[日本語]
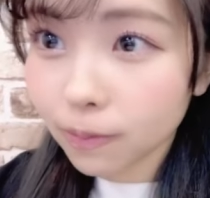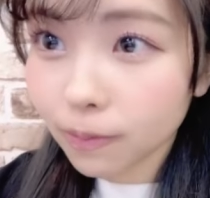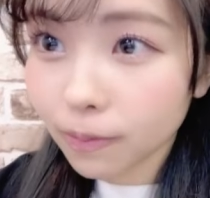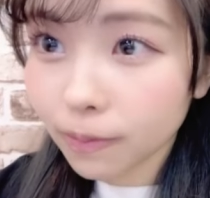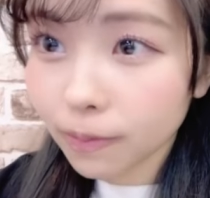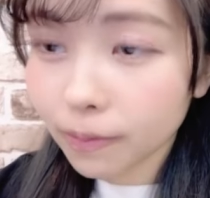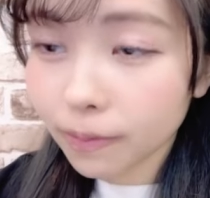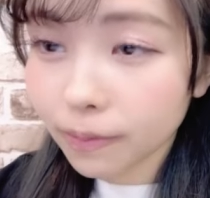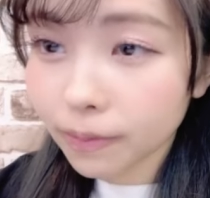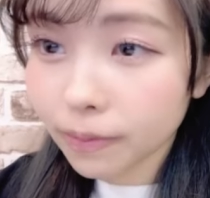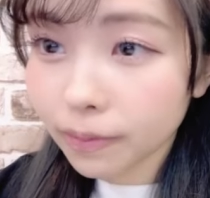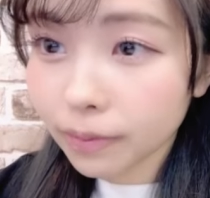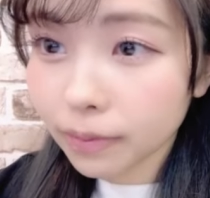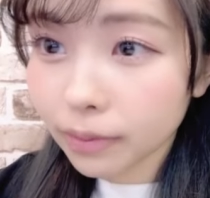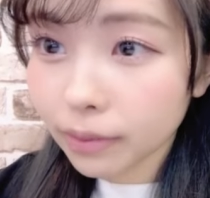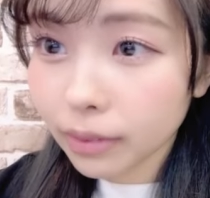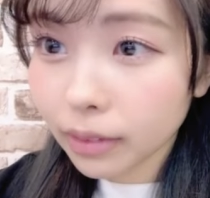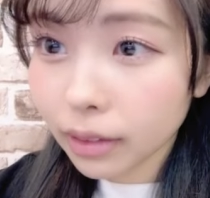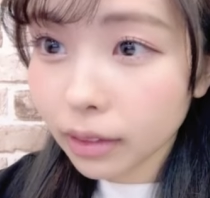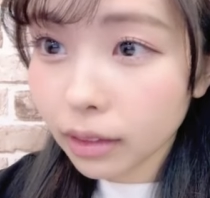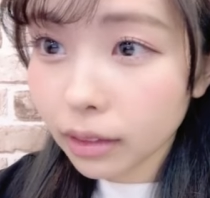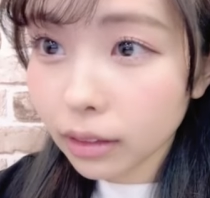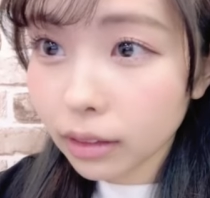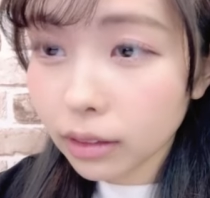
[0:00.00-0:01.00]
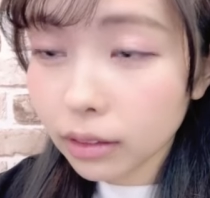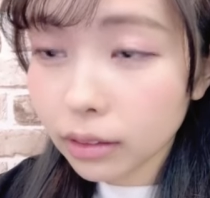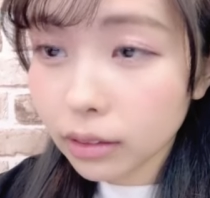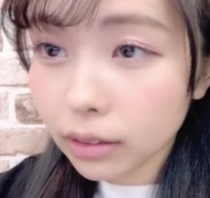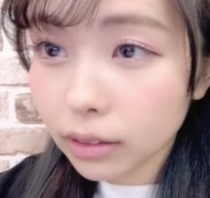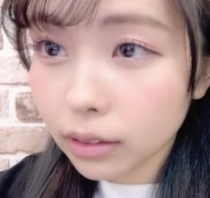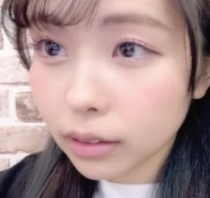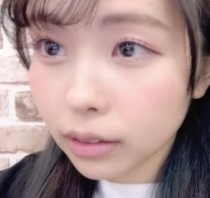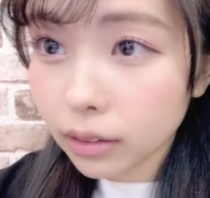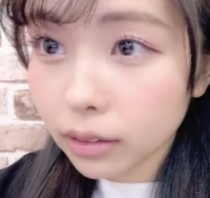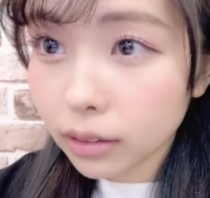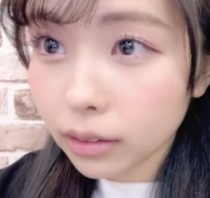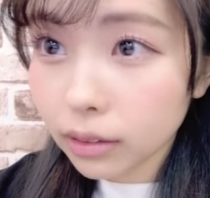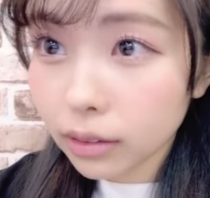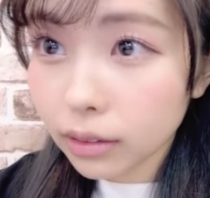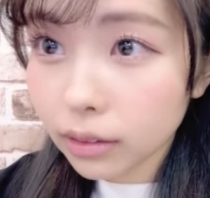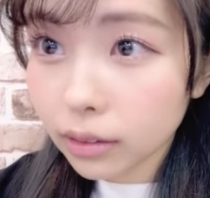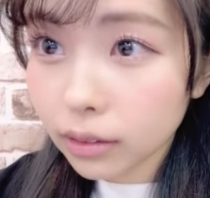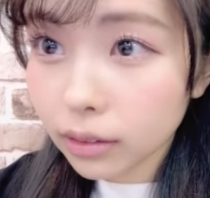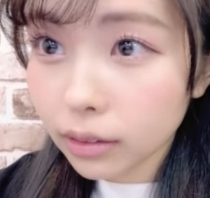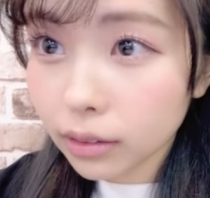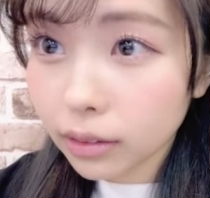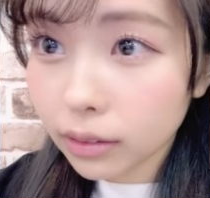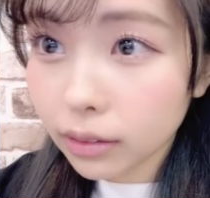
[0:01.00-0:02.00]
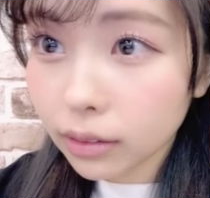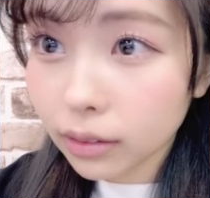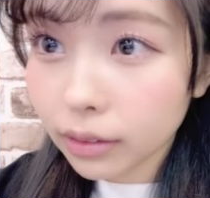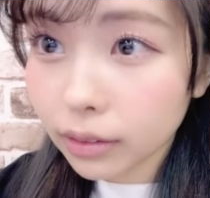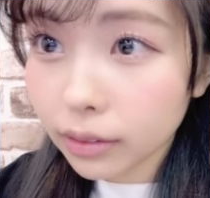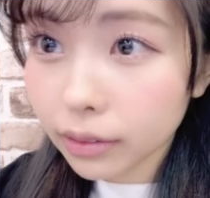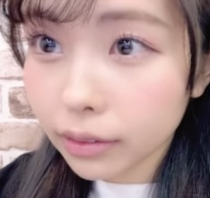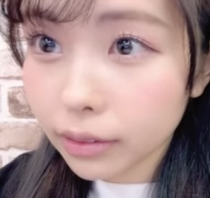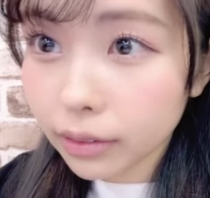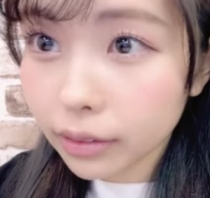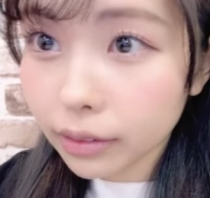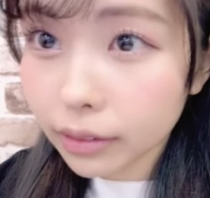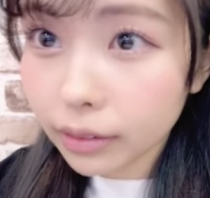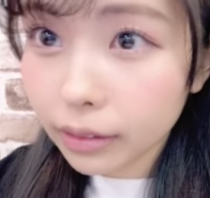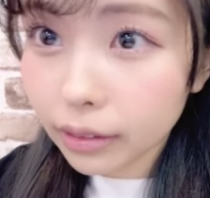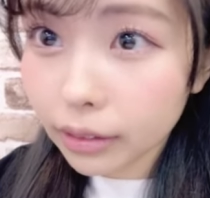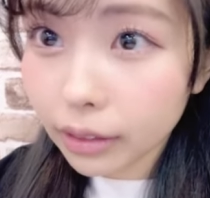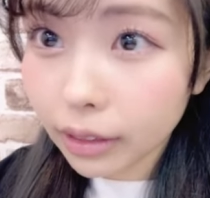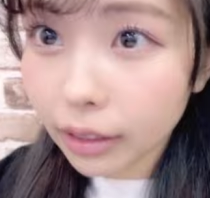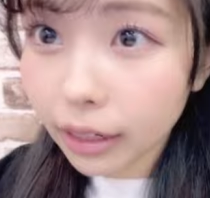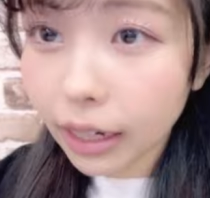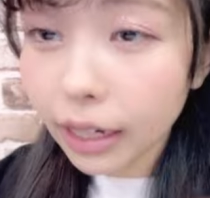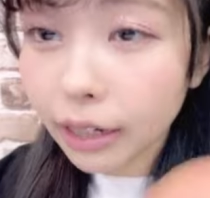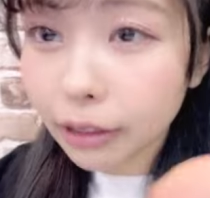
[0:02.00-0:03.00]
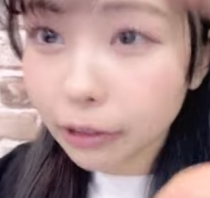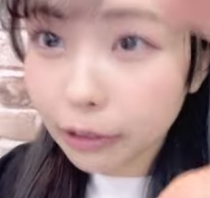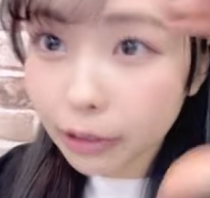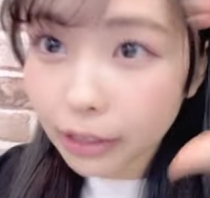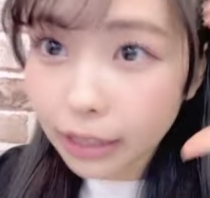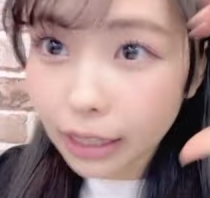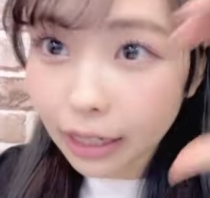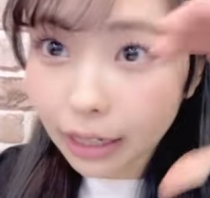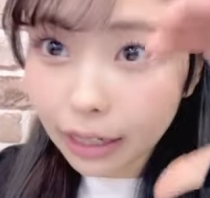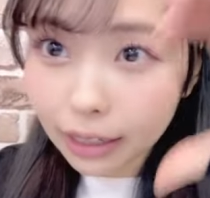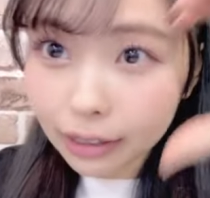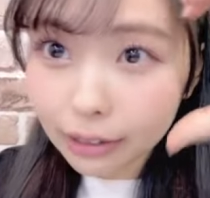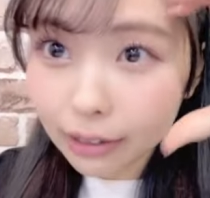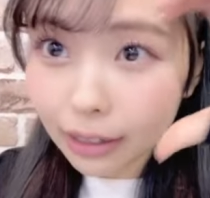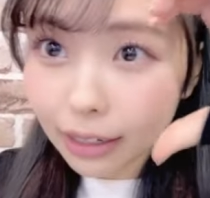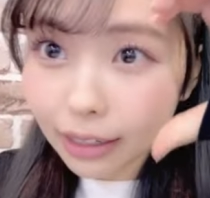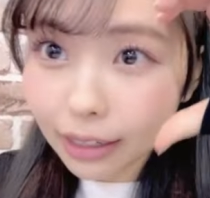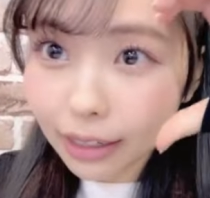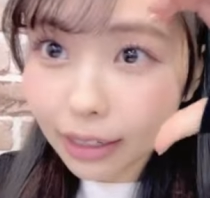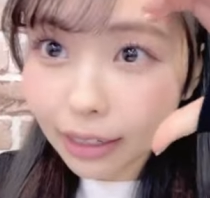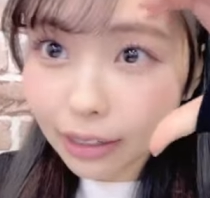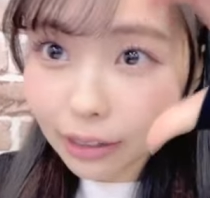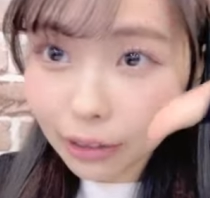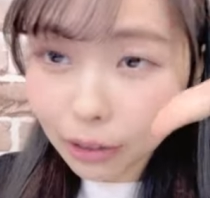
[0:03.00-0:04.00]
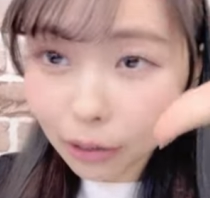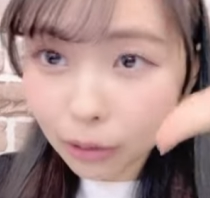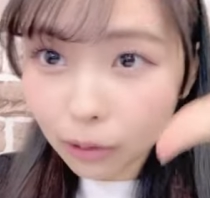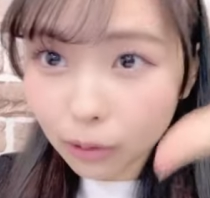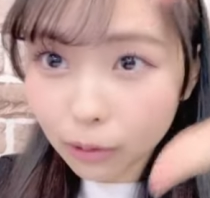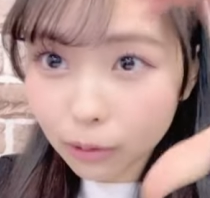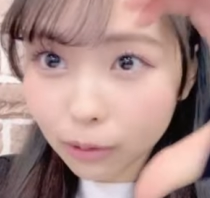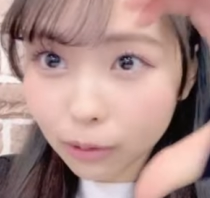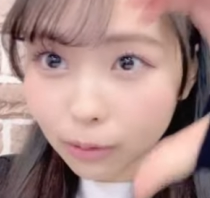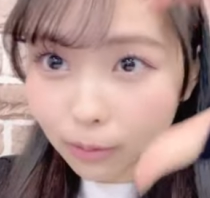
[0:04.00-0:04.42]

ゴン様はね19人レイクちゃんハートありがとう